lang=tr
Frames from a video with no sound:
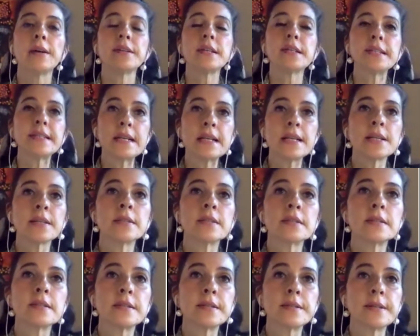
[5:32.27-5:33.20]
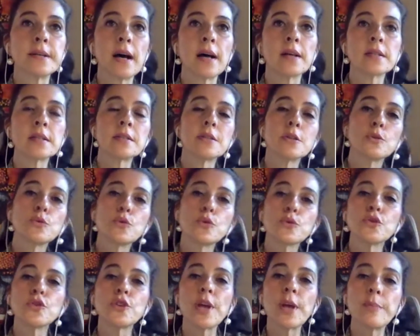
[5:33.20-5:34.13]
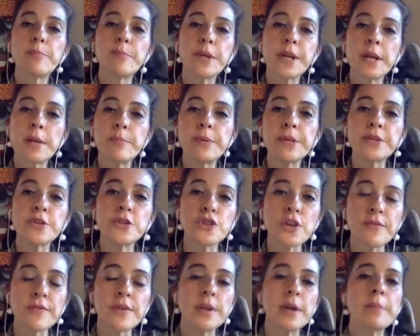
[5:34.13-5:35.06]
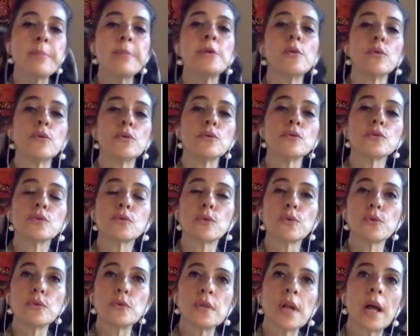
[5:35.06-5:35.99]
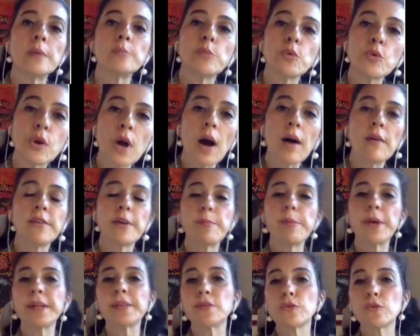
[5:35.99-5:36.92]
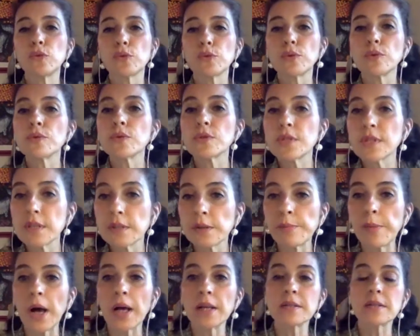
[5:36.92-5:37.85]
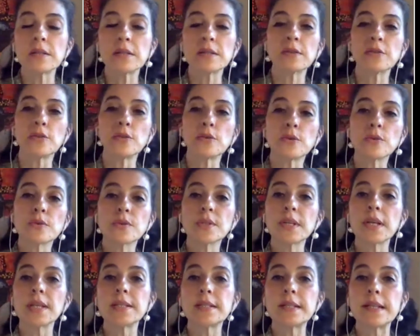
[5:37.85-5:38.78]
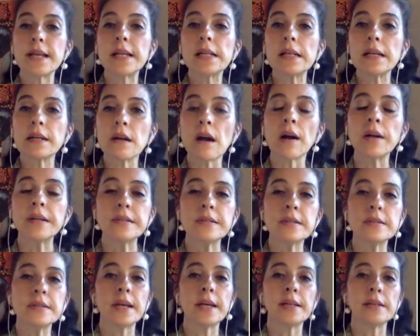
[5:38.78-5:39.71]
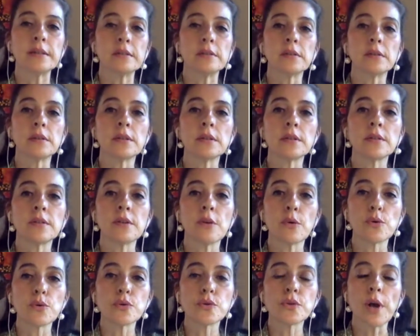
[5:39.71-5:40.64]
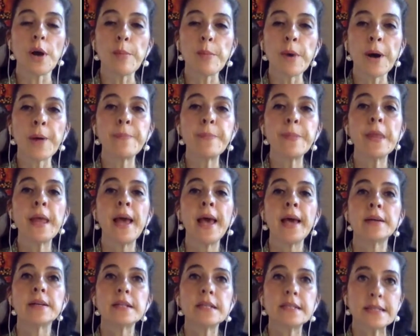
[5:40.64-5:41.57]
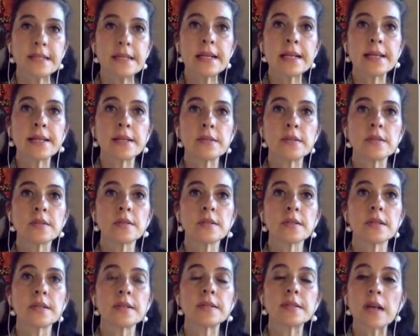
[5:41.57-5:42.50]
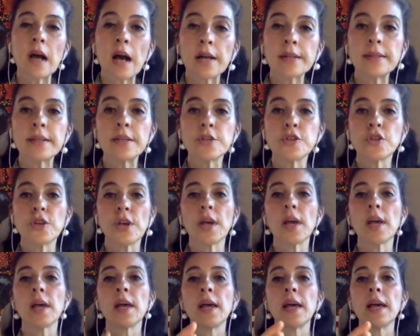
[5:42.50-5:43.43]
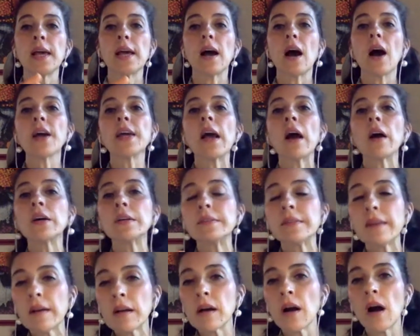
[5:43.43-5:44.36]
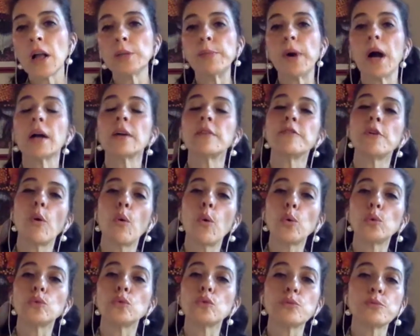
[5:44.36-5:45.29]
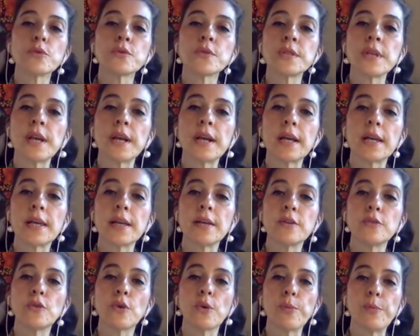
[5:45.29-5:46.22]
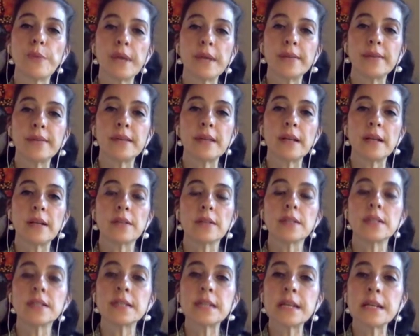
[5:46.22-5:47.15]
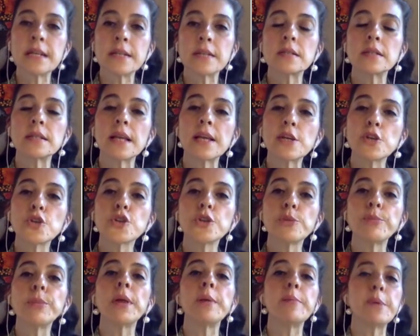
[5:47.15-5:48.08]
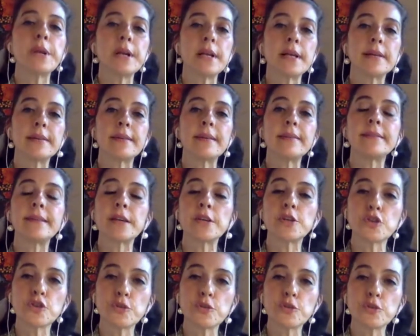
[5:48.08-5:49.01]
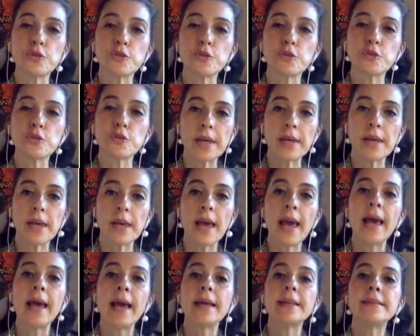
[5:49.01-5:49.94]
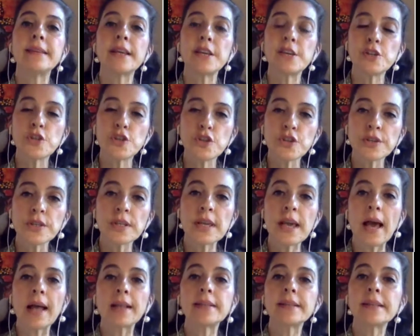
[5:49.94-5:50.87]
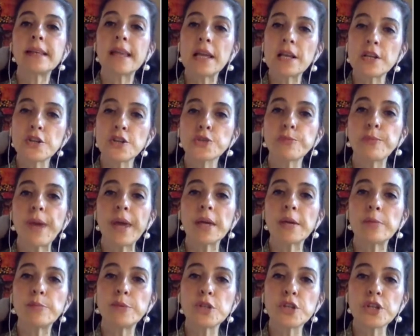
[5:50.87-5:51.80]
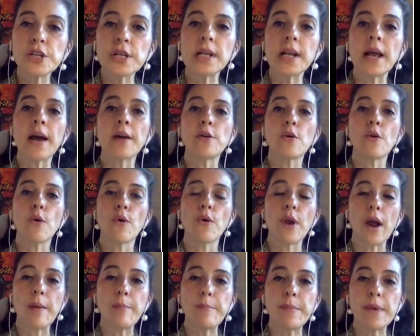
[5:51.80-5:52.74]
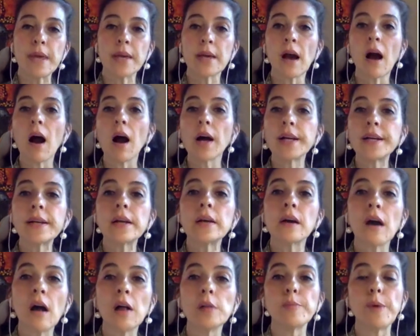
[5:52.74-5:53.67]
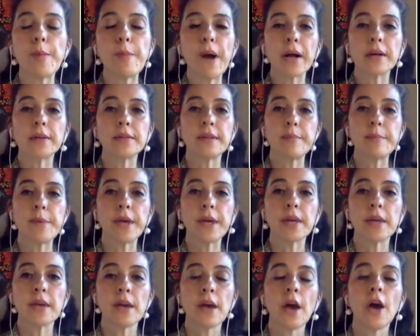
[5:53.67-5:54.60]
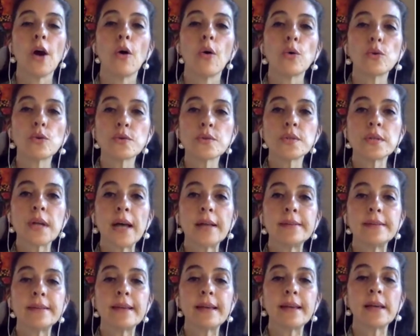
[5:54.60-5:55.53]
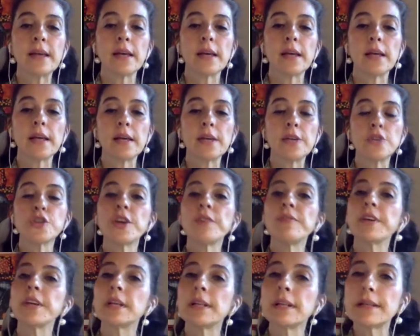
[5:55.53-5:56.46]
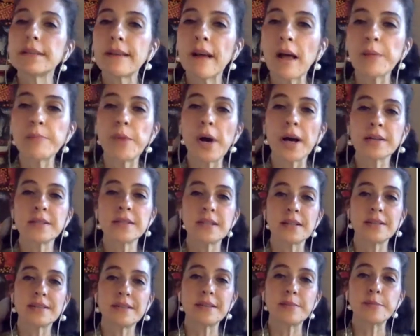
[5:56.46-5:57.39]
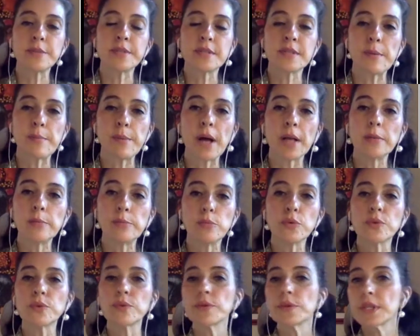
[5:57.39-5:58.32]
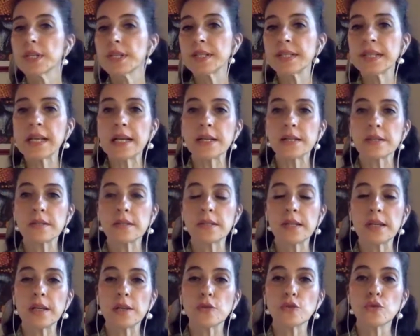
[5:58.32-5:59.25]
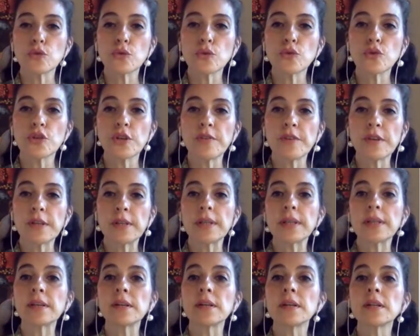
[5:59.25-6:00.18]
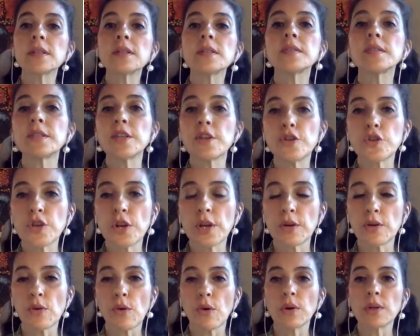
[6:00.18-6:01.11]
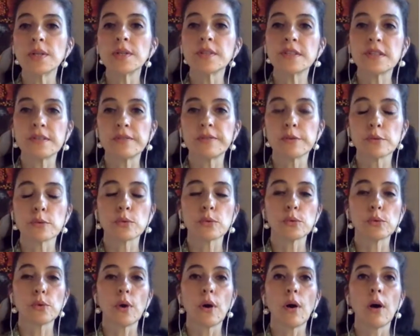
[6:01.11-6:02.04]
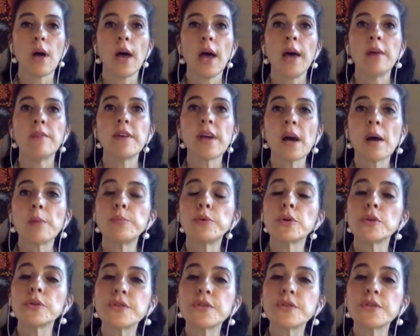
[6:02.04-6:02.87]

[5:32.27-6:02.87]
Resilience'ı aslında Türkçe'ye birebir çeviremiyoruz. O yüzden mukavemet diyoruz, yılmazlık diyoruz, esneklik artı dayanıklılık diyoruz. Ama resilience sadece ayakta kalmak ve olduğumuz yere geri dönmek değil. Resilience değişimle birlikte değişmek demek. Değişirken gelişmek, bir şeyler öğrenmek, aynı kalmamak demek. O yüzden de e, çeviklikten bahsettiğimiz zaman bu resilience değil. Çünkü çeviklik hız içeriyor, hızı vurguluyor. Veya